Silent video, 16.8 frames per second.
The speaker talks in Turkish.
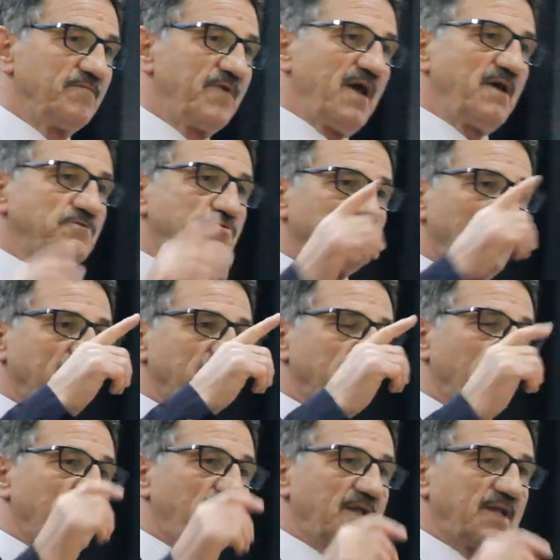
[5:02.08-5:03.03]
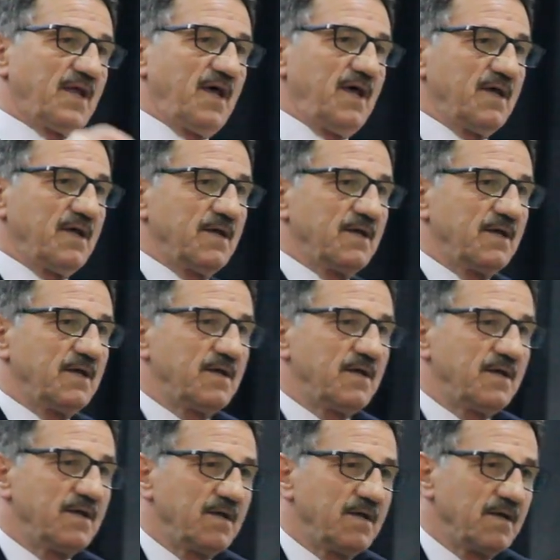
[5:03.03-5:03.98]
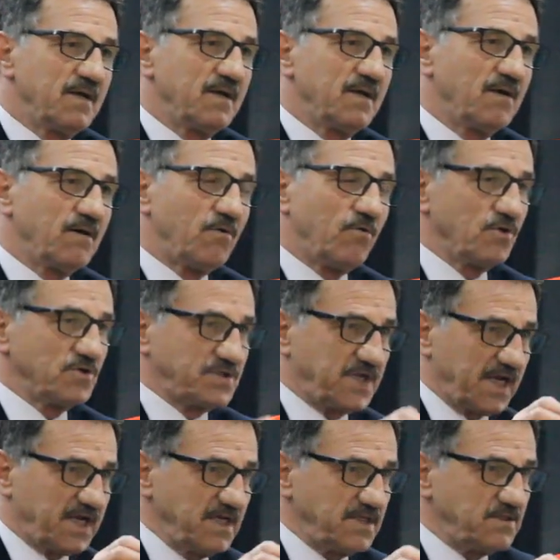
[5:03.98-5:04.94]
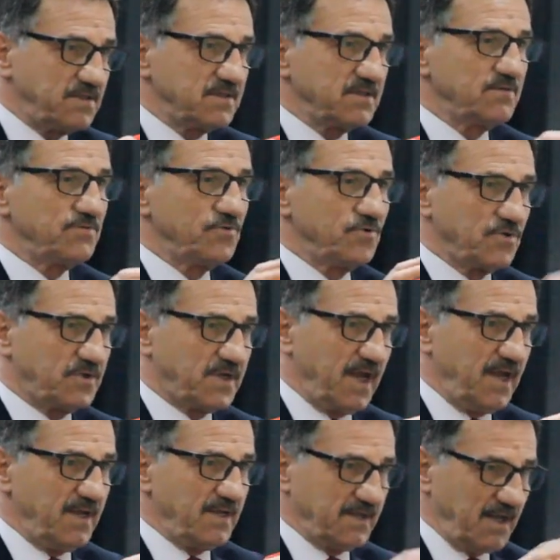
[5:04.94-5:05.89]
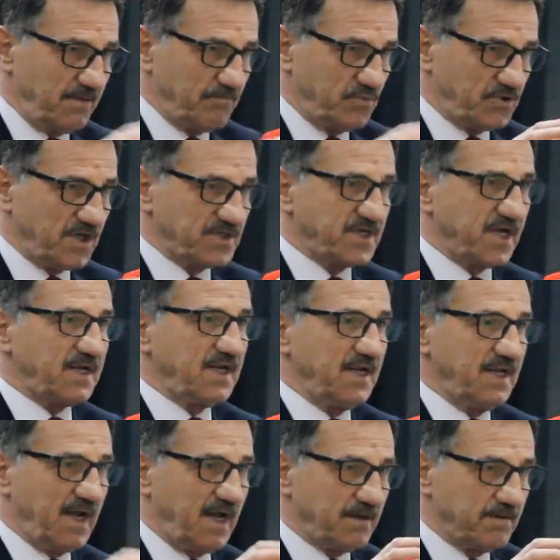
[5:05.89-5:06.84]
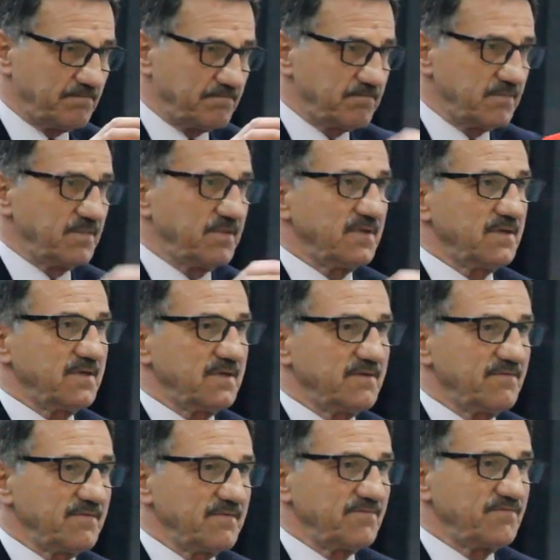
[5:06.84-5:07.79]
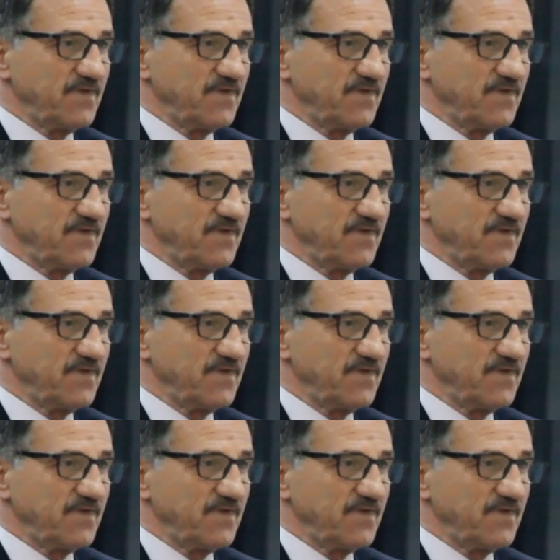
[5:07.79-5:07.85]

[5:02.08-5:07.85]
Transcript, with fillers: Ve şu anda orada 18 üniteden müteşekkil yani e,